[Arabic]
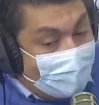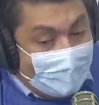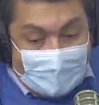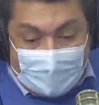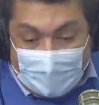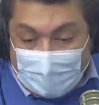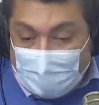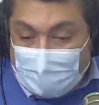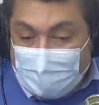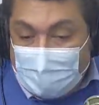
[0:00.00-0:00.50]

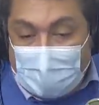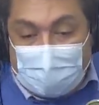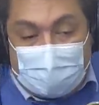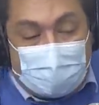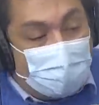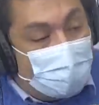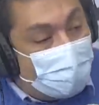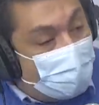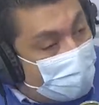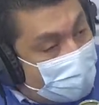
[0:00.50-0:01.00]
فما
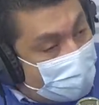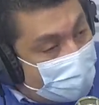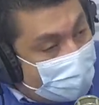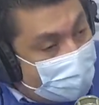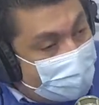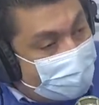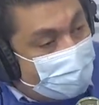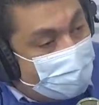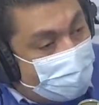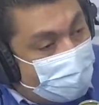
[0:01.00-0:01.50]
شكر رئيس
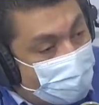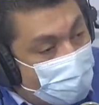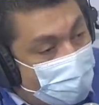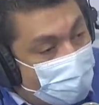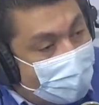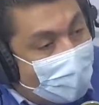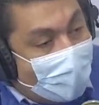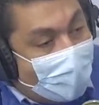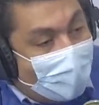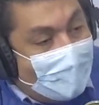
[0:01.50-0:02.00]

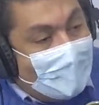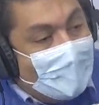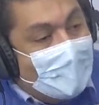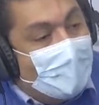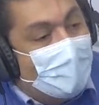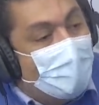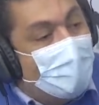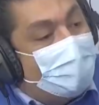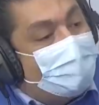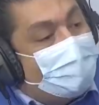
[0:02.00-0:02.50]
الجمهوريه
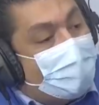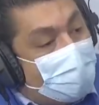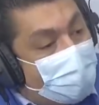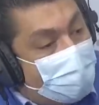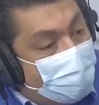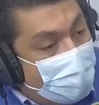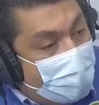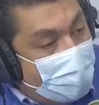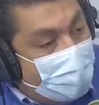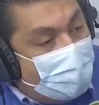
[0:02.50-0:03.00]

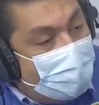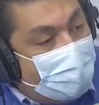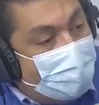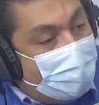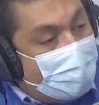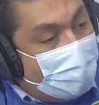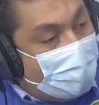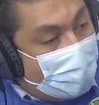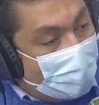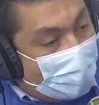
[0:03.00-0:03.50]
والتثمين
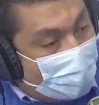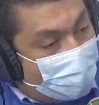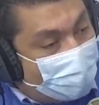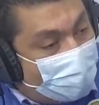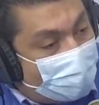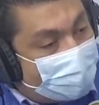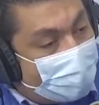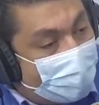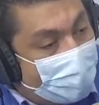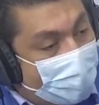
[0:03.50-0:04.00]

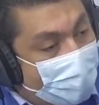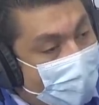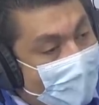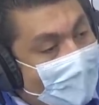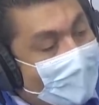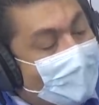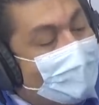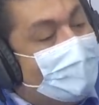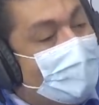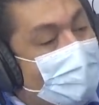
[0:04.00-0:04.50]
للفتره
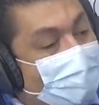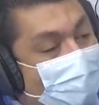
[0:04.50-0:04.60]
كما